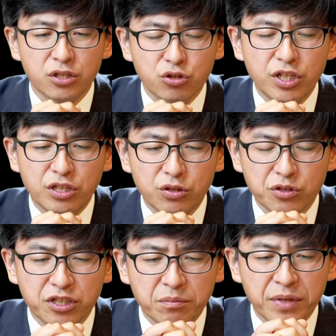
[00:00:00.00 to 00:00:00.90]
所以弟
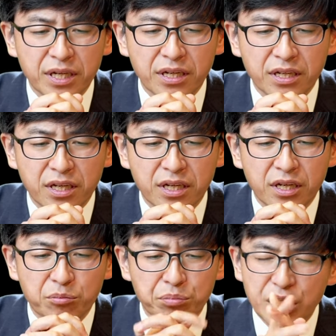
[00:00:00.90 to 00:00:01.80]
兄姐妹，
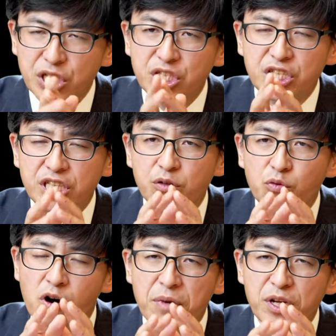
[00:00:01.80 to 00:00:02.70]
比起
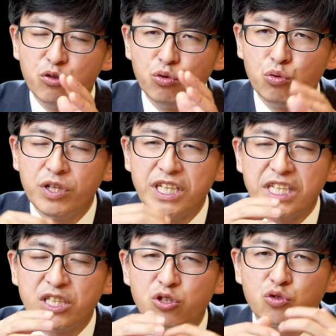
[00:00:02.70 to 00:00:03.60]
我们努
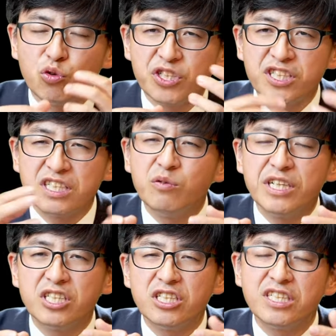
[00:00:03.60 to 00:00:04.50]
力做行为
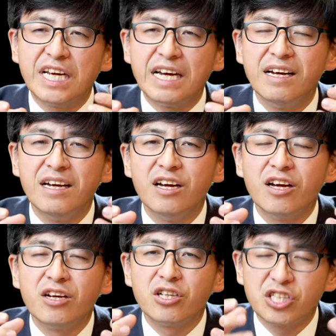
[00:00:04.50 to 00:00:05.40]
之前，
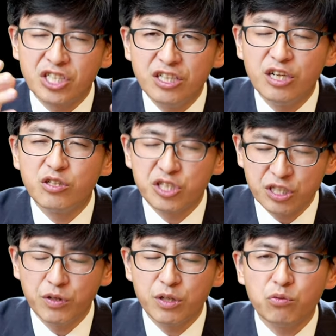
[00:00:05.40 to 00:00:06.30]
行人
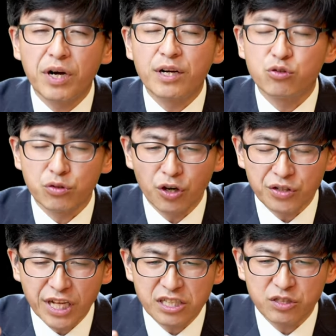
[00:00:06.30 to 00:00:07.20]
行为固然重要，
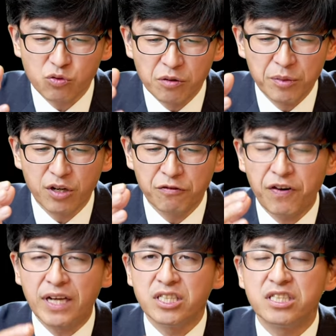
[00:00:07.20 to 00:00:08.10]
但是我们要
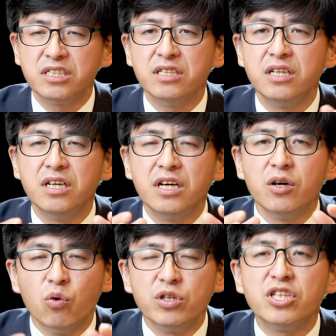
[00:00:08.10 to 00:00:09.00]
反思
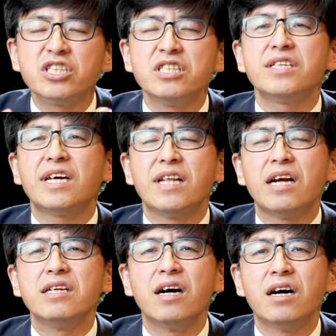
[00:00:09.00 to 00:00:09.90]
我的心在哪
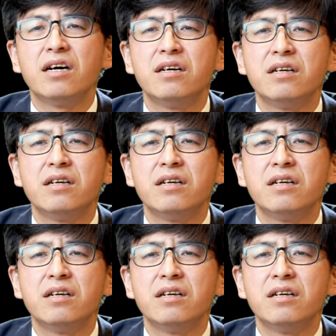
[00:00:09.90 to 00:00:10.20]
里？啊？